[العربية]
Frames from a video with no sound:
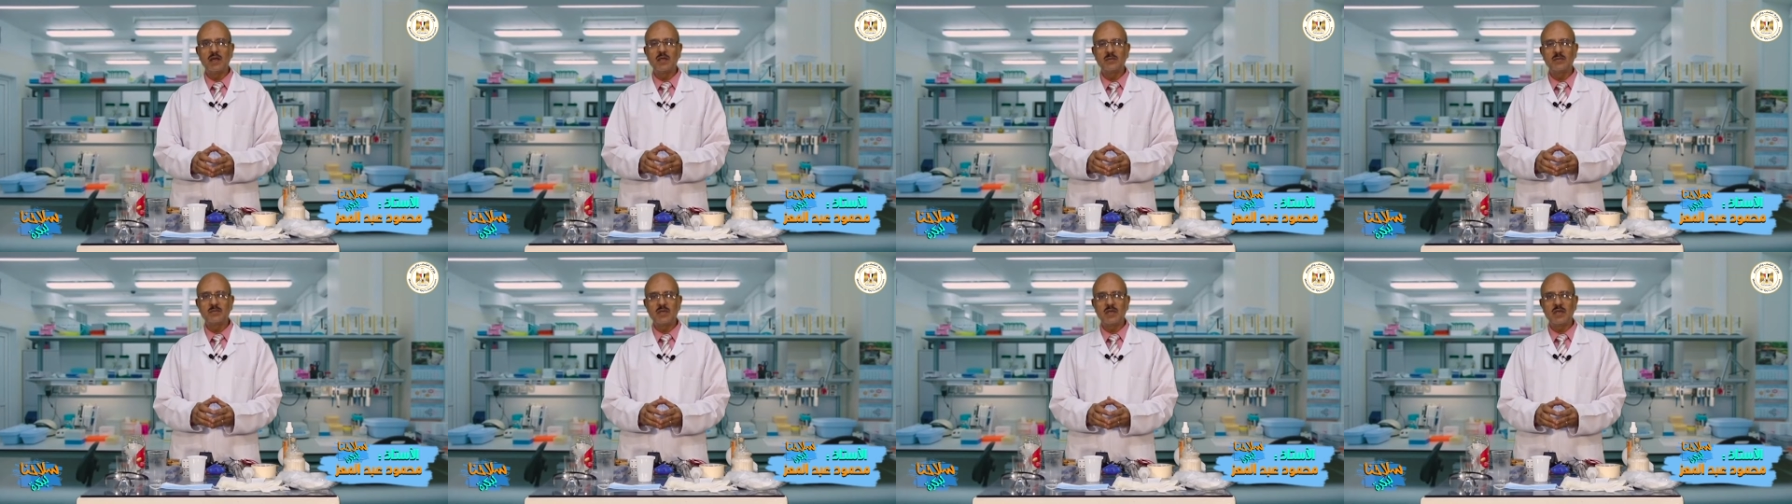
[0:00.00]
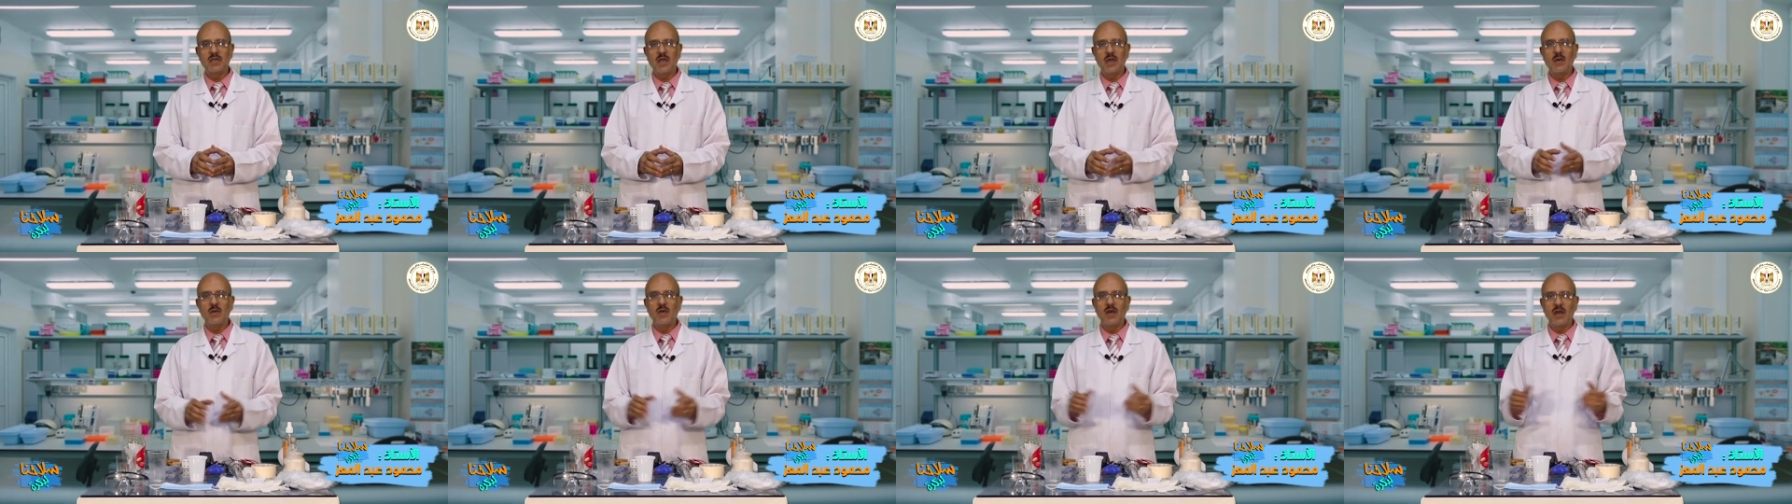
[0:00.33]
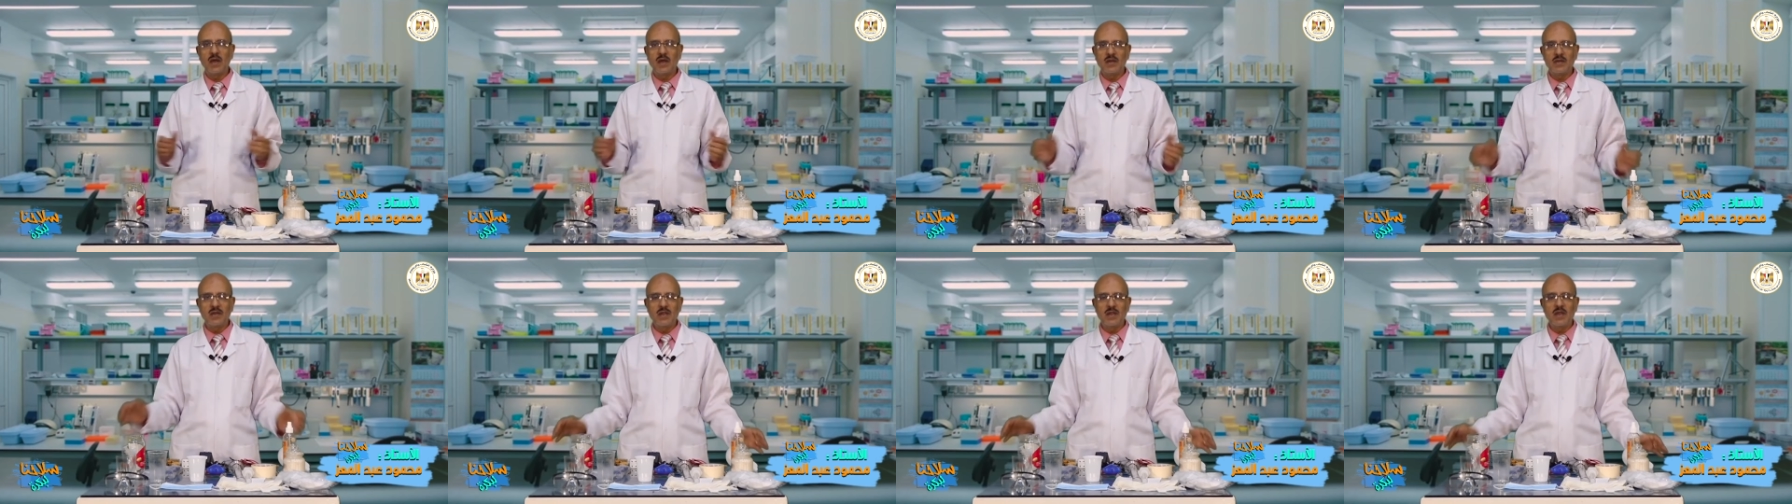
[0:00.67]
الابتدائيه
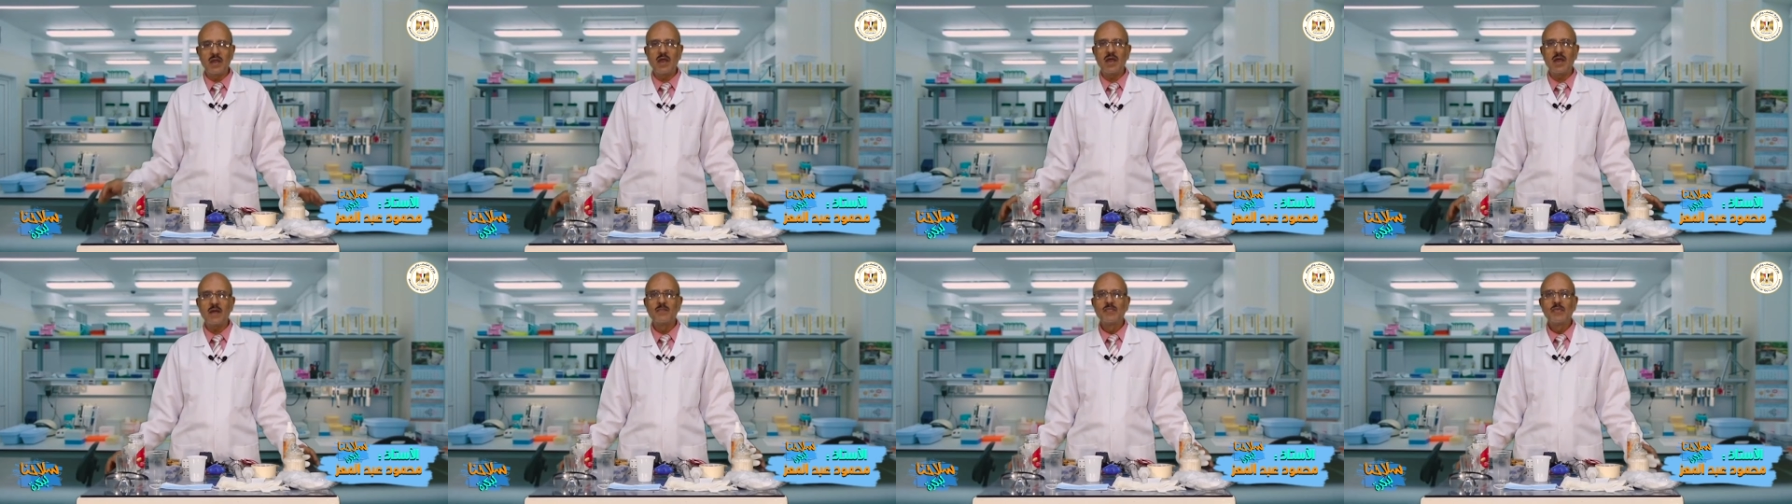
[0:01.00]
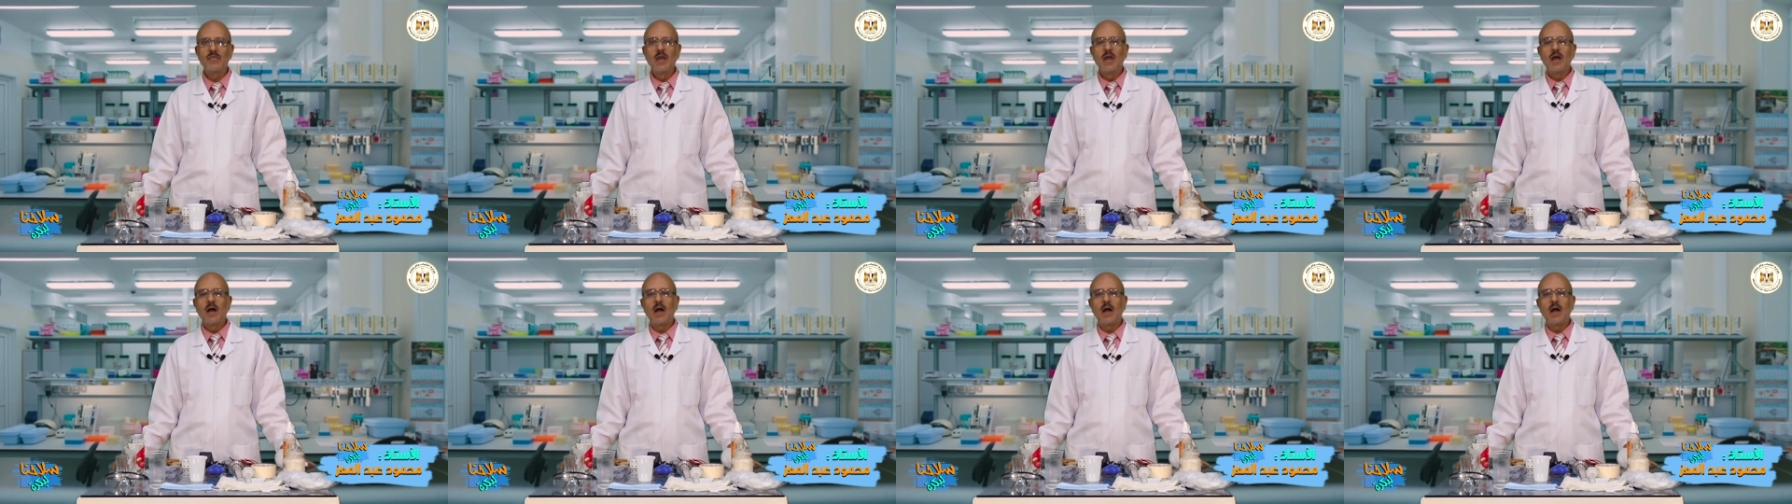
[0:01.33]
والاعداديه